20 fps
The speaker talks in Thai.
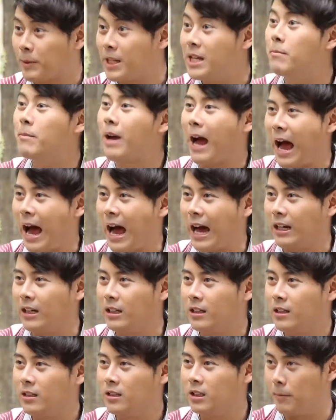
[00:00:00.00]
กับทีมงาน
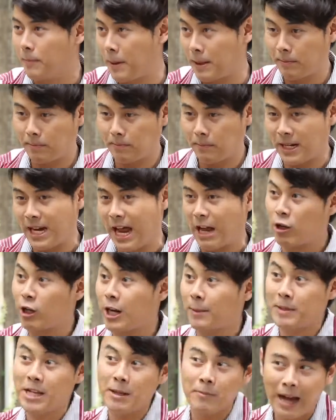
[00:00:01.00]
หรือเป็นปัญหาเกี่
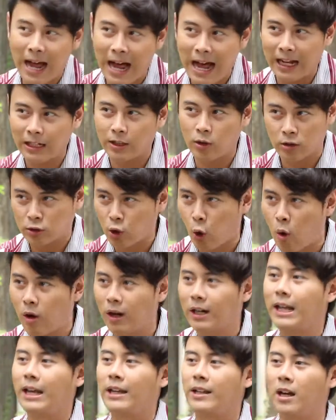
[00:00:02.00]
ยวกับทีมงานโดยตรง
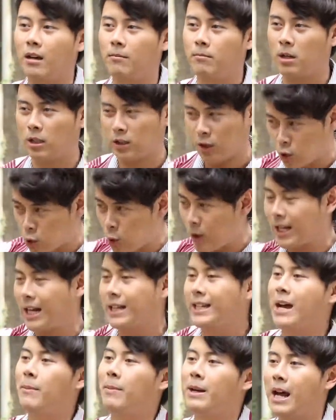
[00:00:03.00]
อะไรเงี้ยมันก็ต้องช่วยกั
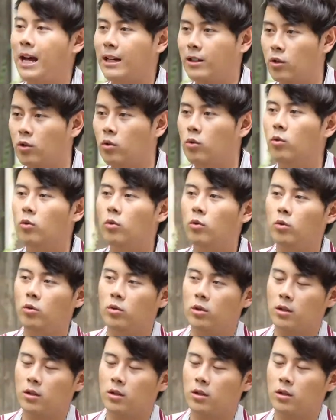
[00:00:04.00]
นแก้ปัญหาทั้งคู่ใช